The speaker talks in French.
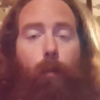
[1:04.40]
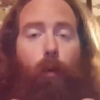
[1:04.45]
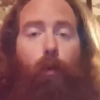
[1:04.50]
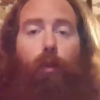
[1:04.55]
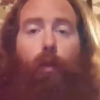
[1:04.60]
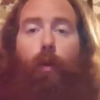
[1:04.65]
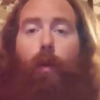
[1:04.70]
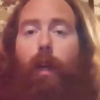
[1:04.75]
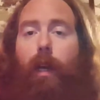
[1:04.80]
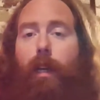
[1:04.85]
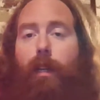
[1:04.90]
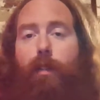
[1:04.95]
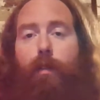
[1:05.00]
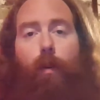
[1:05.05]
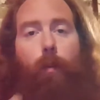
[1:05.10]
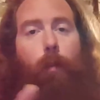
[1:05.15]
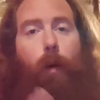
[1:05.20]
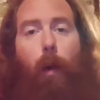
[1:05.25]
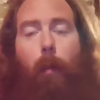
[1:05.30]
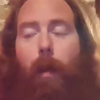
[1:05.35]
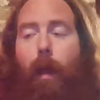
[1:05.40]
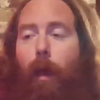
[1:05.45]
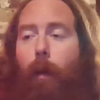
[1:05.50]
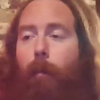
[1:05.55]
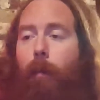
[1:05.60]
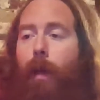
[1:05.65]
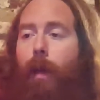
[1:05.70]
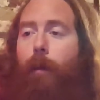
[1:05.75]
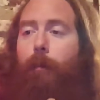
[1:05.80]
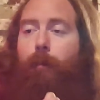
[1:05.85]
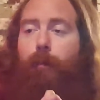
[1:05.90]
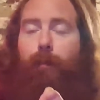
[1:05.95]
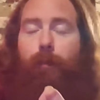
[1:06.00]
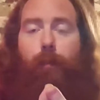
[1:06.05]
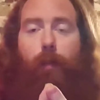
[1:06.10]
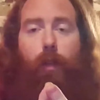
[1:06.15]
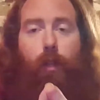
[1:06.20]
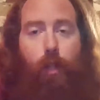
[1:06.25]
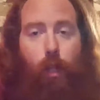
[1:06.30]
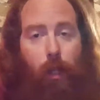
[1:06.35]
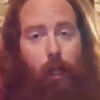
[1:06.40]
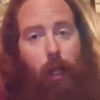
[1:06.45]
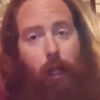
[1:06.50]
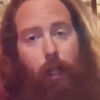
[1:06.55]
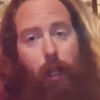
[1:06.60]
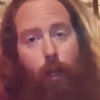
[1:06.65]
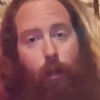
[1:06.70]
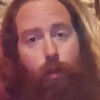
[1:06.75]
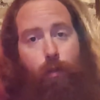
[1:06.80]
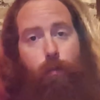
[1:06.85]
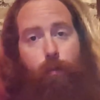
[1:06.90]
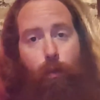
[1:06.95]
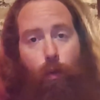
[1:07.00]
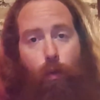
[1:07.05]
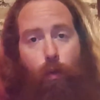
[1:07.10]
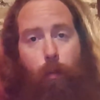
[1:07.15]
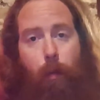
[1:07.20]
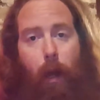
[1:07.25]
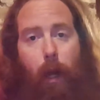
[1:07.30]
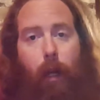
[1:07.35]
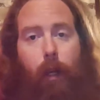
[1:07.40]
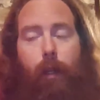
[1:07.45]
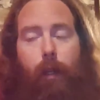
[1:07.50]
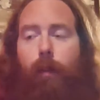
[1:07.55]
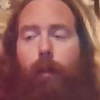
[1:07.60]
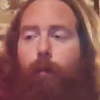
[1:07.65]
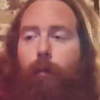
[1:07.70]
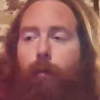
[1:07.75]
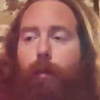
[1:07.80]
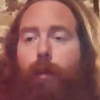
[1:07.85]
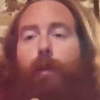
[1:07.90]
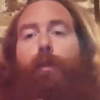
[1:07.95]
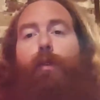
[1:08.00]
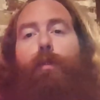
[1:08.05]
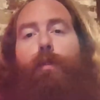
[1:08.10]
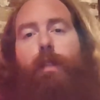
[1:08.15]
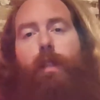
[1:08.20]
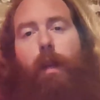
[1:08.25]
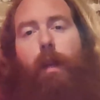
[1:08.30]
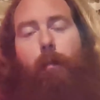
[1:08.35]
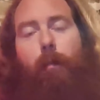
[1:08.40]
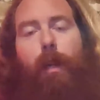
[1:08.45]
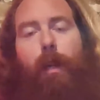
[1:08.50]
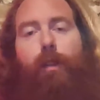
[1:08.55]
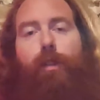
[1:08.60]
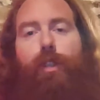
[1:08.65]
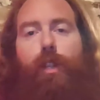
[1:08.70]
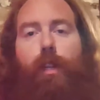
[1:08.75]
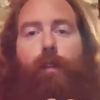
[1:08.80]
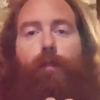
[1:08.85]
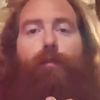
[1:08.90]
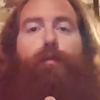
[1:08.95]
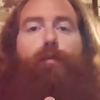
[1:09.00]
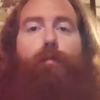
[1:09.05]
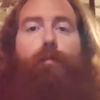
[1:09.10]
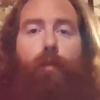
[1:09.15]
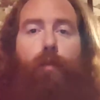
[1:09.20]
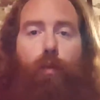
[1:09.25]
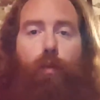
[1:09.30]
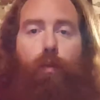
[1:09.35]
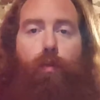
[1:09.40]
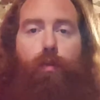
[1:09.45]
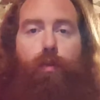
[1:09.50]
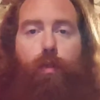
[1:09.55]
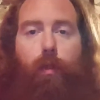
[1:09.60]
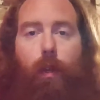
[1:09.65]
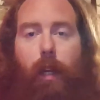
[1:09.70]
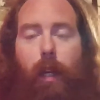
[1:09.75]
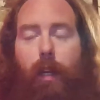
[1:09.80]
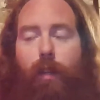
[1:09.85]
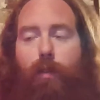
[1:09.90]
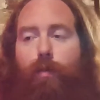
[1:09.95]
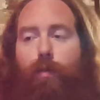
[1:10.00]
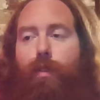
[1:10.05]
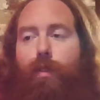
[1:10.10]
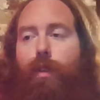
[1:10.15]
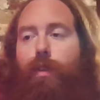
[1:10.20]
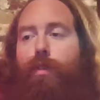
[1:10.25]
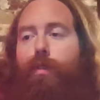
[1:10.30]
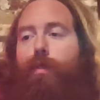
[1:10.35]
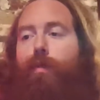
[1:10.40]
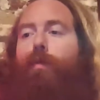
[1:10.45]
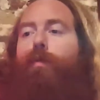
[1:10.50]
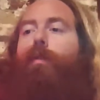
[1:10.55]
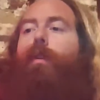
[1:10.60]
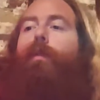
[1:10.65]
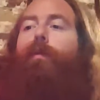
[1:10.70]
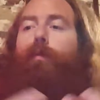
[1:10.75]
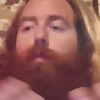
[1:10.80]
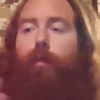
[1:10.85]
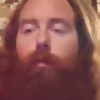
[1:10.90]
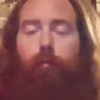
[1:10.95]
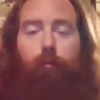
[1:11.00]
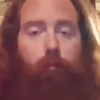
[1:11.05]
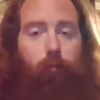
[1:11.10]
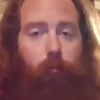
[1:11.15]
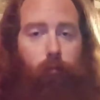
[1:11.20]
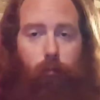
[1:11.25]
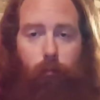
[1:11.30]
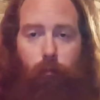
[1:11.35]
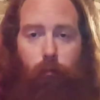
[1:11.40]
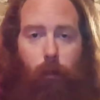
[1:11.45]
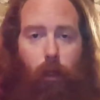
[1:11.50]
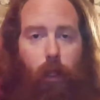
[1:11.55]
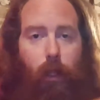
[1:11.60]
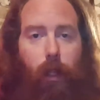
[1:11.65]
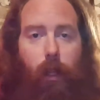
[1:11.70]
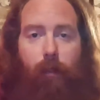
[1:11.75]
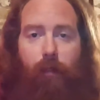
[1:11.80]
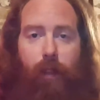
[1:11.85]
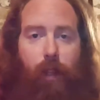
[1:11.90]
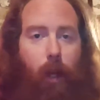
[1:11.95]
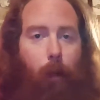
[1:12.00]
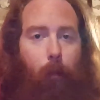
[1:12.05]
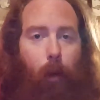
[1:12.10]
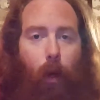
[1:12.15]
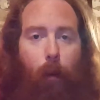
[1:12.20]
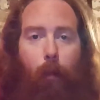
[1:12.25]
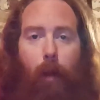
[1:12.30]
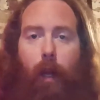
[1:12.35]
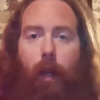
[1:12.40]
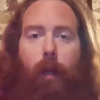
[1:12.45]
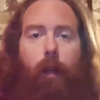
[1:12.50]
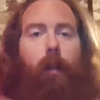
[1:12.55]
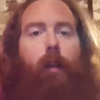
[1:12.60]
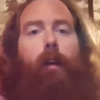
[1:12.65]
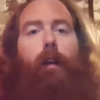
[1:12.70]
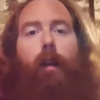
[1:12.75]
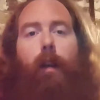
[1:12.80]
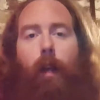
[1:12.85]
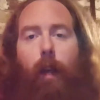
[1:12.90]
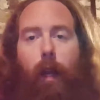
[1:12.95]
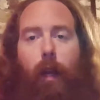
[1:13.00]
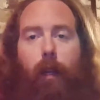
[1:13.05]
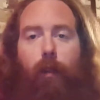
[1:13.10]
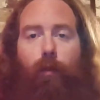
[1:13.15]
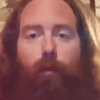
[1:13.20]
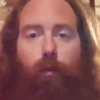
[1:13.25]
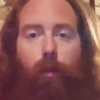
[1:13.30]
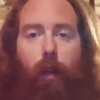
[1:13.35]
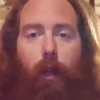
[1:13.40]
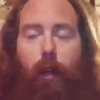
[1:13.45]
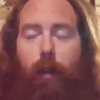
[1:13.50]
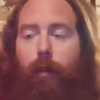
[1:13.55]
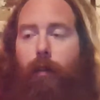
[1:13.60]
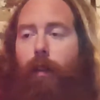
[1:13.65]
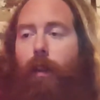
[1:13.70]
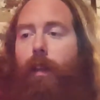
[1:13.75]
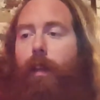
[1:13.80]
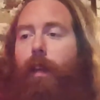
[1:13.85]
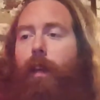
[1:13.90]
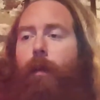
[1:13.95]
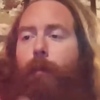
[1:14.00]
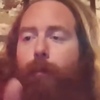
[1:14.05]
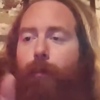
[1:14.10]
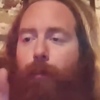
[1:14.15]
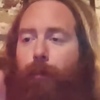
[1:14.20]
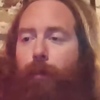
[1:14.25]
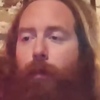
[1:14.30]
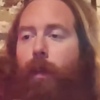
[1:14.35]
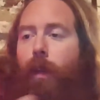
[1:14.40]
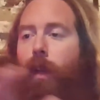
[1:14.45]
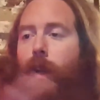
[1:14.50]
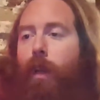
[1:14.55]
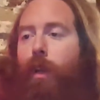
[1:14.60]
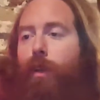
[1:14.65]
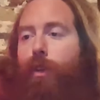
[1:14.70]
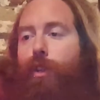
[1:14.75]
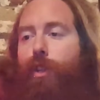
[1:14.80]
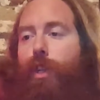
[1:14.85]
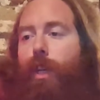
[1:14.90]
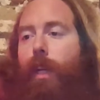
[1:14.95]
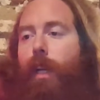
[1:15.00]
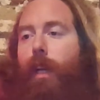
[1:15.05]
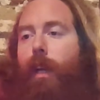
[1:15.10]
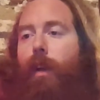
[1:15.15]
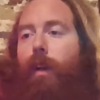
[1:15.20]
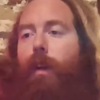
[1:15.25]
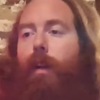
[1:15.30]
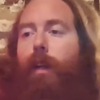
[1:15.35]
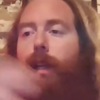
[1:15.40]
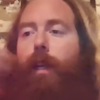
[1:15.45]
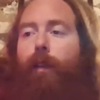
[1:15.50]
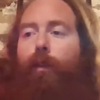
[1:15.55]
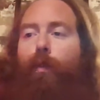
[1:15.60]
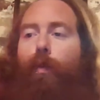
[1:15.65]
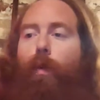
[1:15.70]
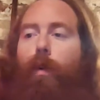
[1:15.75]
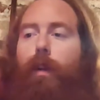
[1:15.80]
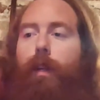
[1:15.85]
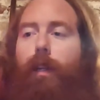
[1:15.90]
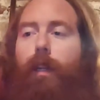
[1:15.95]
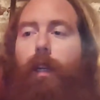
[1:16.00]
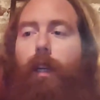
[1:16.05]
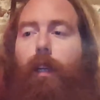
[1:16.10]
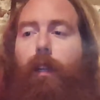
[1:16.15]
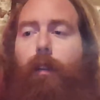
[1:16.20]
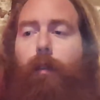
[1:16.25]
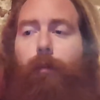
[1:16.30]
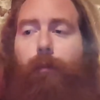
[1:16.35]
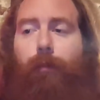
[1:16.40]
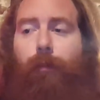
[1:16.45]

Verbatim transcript: pour deux raisons. Premièrement, J'en ai entendu beaucoup parler. Puis deuxièmement, je l'ai vu beaucoup sur les réseaux sociaux. Donc, inévitablement, Alex voulait l'essayer. J'ai euh, les trois liquides.